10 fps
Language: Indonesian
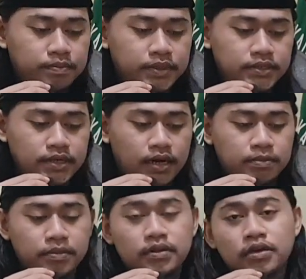
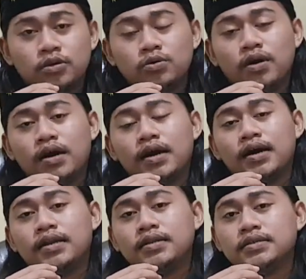pecat Menteri
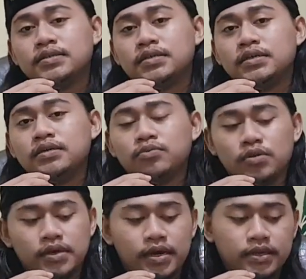Keuangan Sri
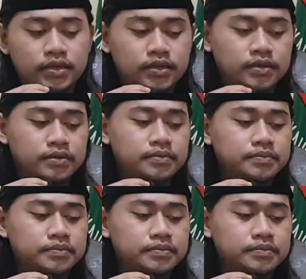Mulyani.